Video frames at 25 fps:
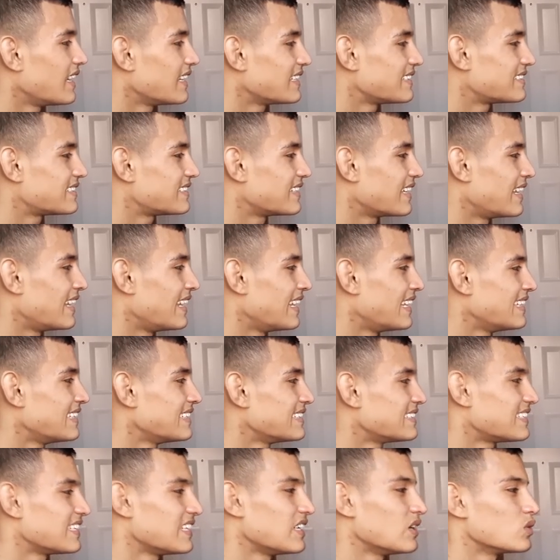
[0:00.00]

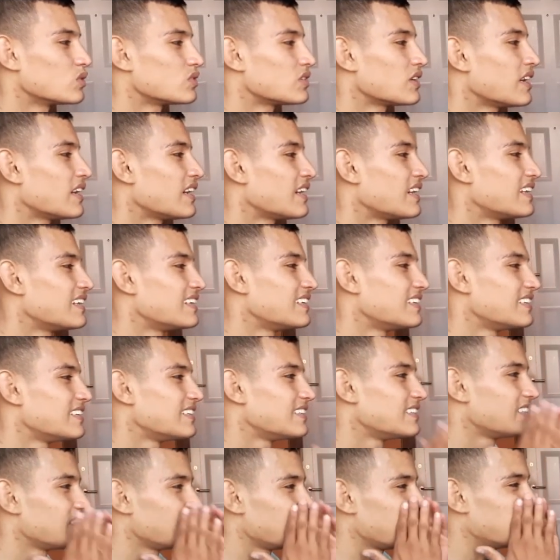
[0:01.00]
Excelente, o sea,
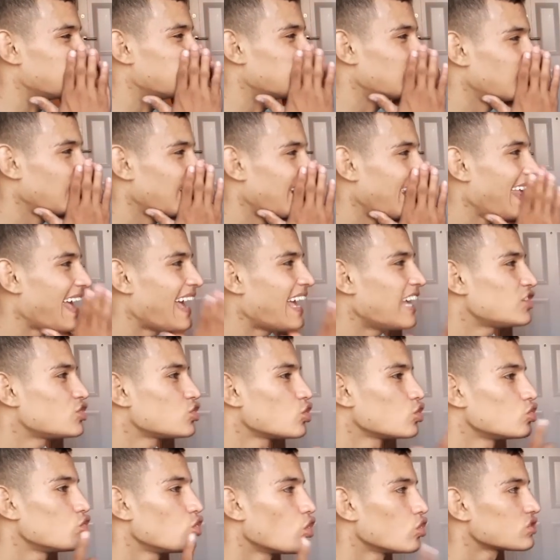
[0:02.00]
le ha
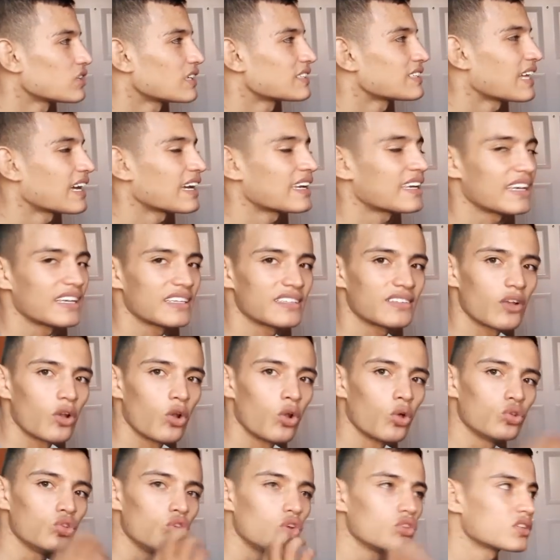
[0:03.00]
hecho dos ataques,
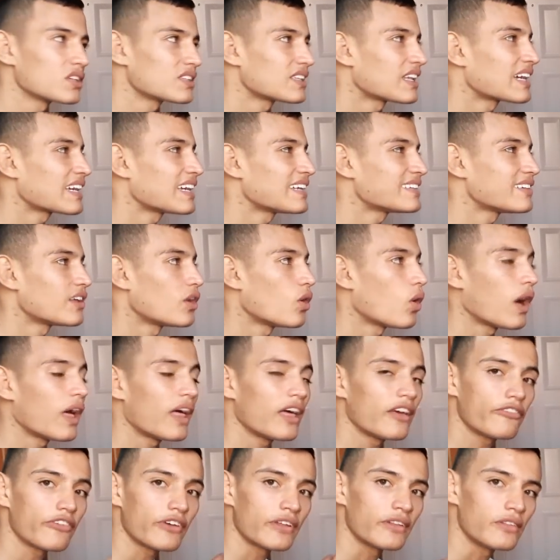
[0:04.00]
los dos ataques se los
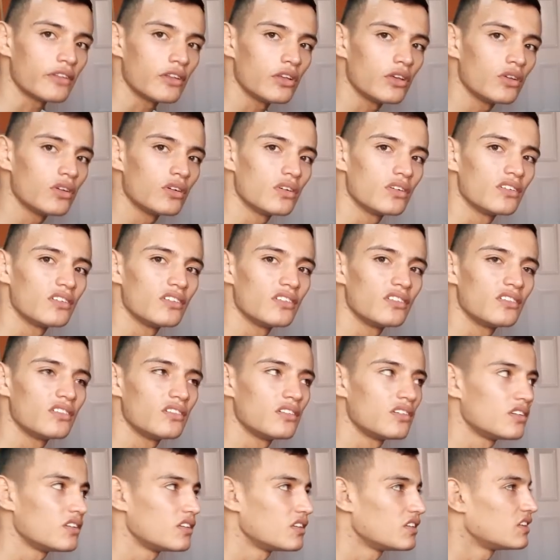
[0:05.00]
ha defendido
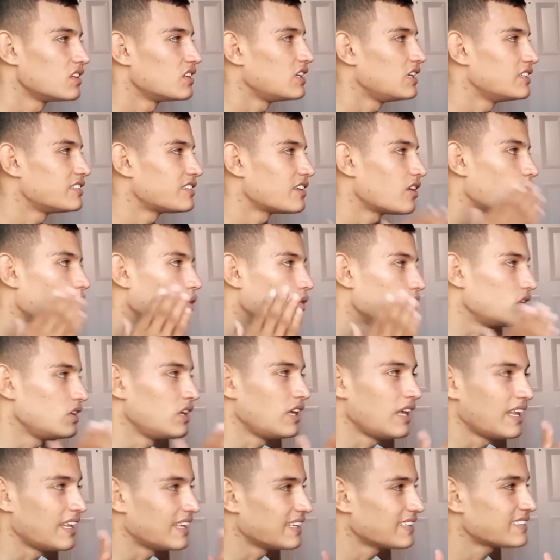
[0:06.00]
y se lo
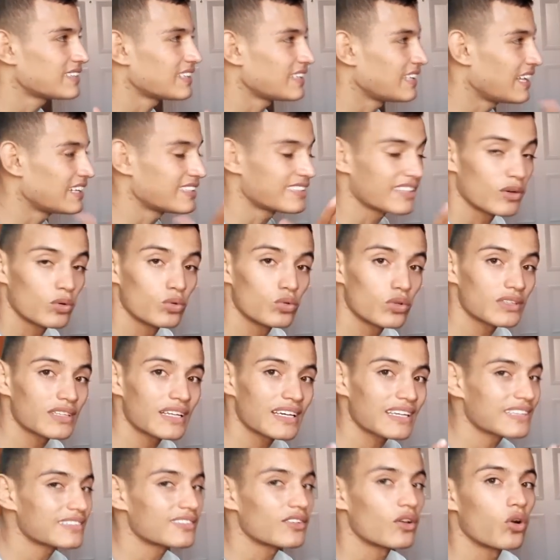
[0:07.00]
y en este y el segundo
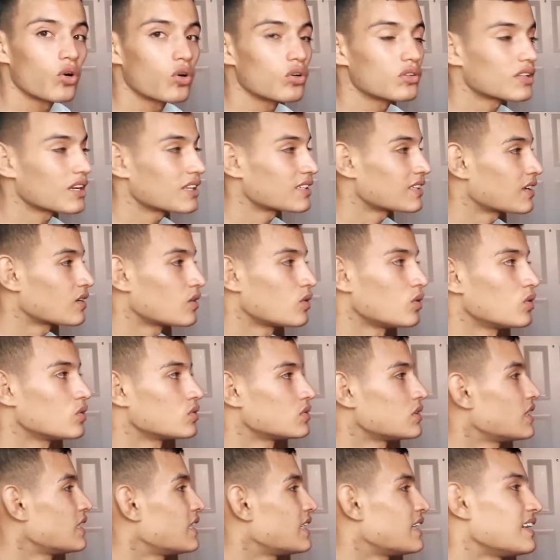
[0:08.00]
ataque se lo contraatacó,
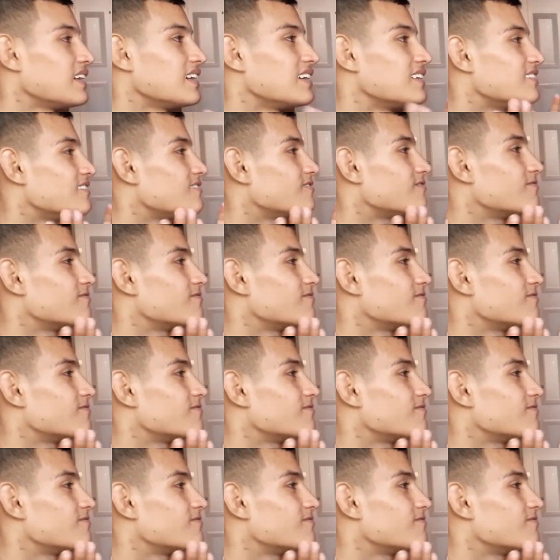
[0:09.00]
o sea,